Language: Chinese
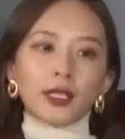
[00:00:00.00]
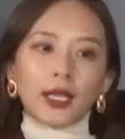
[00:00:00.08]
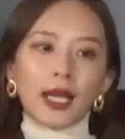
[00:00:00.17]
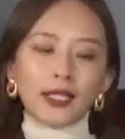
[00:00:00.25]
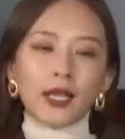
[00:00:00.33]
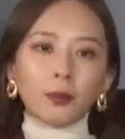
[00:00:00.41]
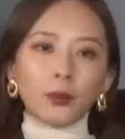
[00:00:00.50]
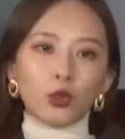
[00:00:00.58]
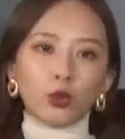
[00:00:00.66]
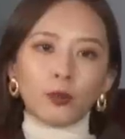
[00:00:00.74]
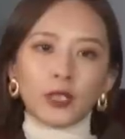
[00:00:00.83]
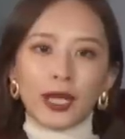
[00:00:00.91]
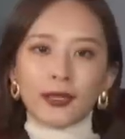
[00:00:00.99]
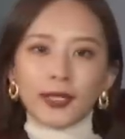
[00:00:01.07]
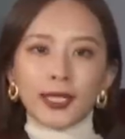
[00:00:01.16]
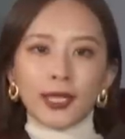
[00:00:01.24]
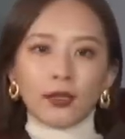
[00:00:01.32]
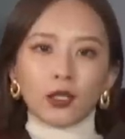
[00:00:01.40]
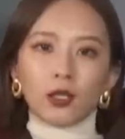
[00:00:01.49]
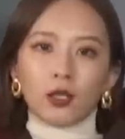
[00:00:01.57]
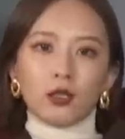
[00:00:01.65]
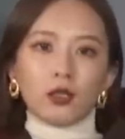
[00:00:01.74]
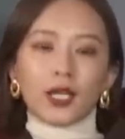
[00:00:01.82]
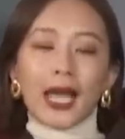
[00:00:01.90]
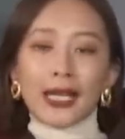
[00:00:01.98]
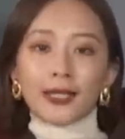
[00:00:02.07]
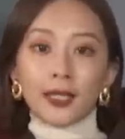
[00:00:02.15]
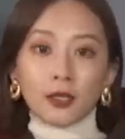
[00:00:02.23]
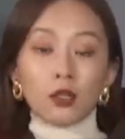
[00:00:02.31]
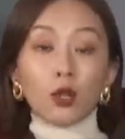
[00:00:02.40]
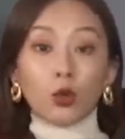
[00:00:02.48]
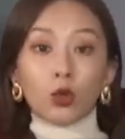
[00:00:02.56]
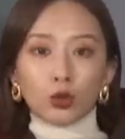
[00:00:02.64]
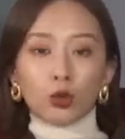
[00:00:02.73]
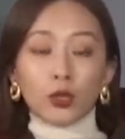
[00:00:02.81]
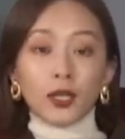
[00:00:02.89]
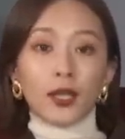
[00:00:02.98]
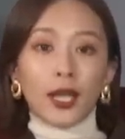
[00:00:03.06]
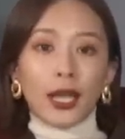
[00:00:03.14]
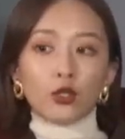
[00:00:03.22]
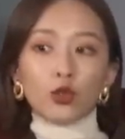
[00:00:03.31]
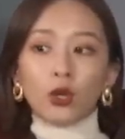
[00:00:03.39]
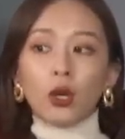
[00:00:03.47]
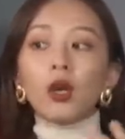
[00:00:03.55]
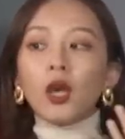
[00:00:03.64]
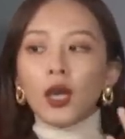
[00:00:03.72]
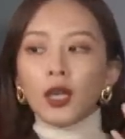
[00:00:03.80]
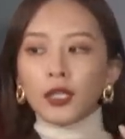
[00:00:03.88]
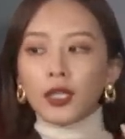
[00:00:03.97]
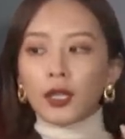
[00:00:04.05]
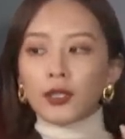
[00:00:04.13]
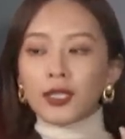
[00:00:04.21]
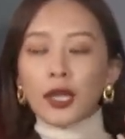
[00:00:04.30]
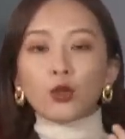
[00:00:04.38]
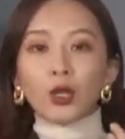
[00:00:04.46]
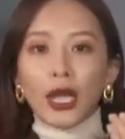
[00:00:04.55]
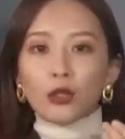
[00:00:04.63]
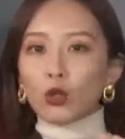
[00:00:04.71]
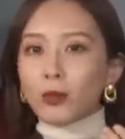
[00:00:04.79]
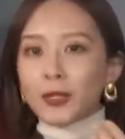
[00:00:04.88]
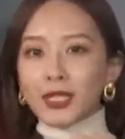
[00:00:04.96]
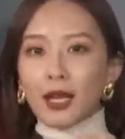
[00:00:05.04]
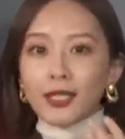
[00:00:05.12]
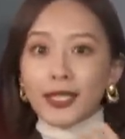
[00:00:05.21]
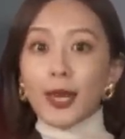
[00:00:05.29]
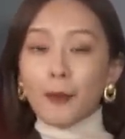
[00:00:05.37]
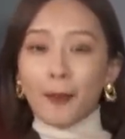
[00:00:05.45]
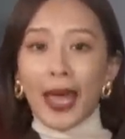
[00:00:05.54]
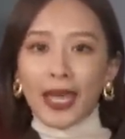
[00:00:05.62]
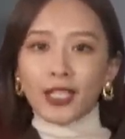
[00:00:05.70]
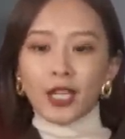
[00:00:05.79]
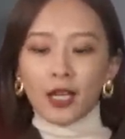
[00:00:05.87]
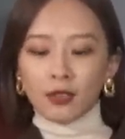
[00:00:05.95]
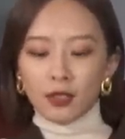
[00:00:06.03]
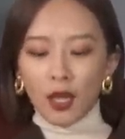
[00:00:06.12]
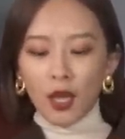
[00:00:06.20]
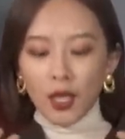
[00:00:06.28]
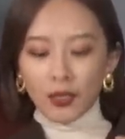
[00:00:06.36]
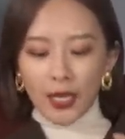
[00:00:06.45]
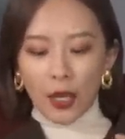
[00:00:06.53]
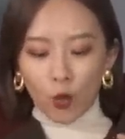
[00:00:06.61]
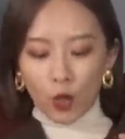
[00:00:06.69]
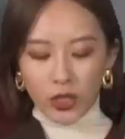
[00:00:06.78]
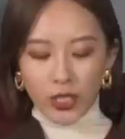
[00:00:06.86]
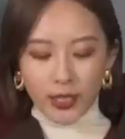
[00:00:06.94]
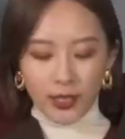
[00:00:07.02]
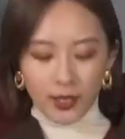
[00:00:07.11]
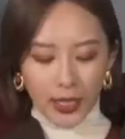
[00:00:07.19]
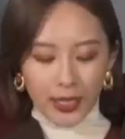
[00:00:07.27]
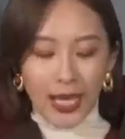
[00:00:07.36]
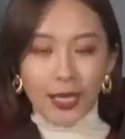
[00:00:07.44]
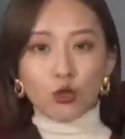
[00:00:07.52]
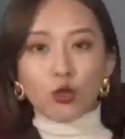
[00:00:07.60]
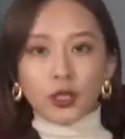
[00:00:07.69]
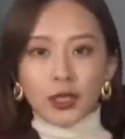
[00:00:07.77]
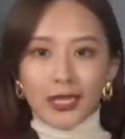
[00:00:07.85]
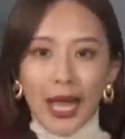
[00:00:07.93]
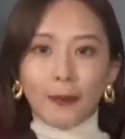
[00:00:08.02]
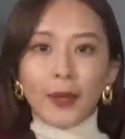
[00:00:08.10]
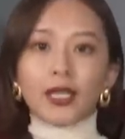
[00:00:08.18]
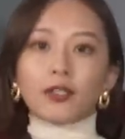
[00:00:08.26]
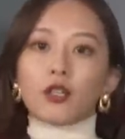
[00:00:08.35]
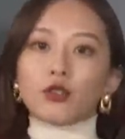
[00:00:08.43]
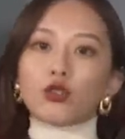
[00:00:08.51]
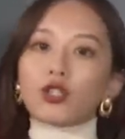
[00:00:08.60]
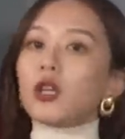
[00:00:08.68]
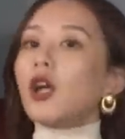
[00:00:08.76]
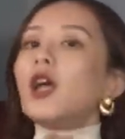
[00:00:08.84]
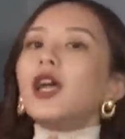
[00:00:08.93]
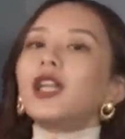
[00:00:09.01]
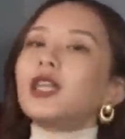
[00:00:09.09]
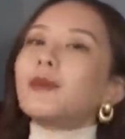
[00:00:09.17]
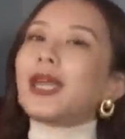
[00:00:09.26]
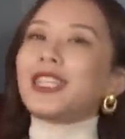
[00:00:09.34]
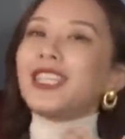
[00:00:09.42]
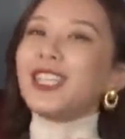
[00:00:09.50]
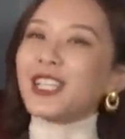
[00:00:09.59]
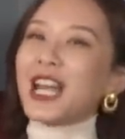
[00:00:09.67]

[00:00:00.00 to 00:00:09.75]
且它相比于比较浅的卡其色或者驼色来说，也相对来说比较显白。这样子，那我这次给它做的搭配呢，就是里面依